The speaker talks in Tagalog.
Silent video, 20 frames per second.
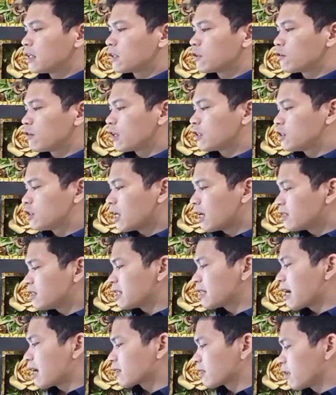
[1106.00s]
to the
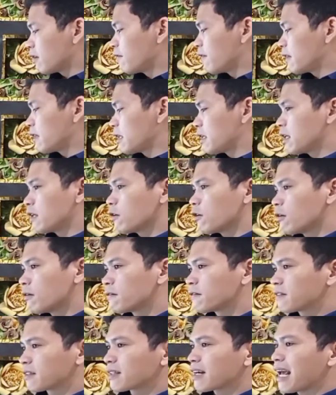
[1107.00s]
judging activity
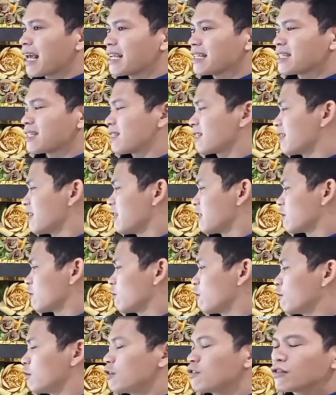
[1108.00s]
of Christ.
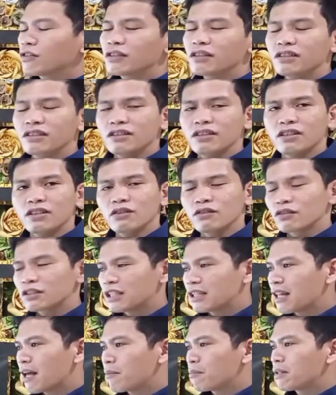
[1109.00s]
So yung yung
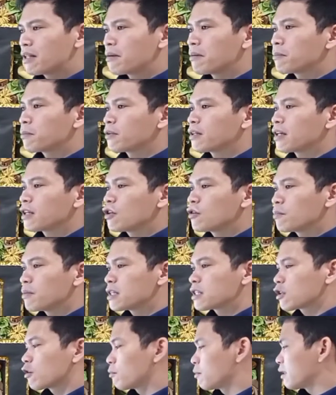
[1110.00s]
sinabi naman po ng
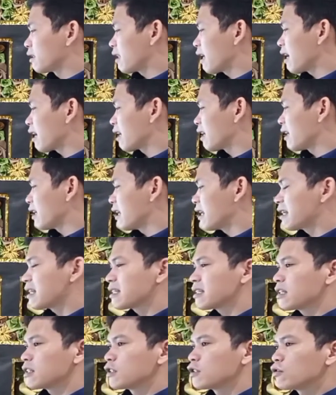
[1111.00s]
UBS commentary, it is
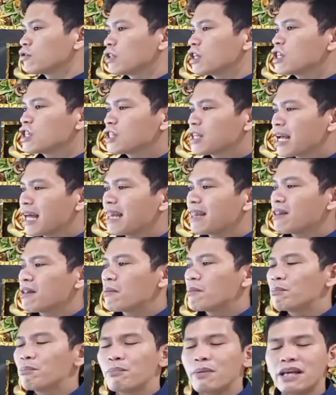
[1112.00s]
a judicial
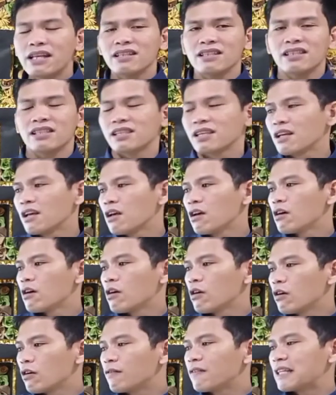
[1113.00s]
bench
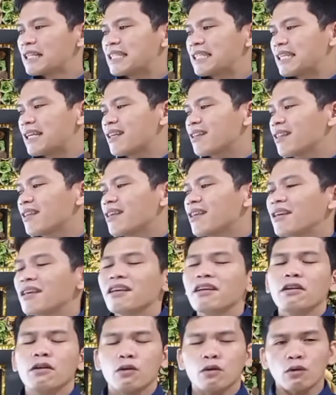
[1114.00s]
of a
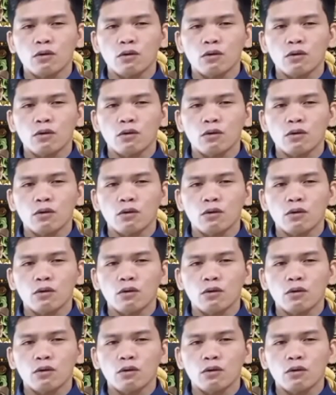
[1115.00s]
city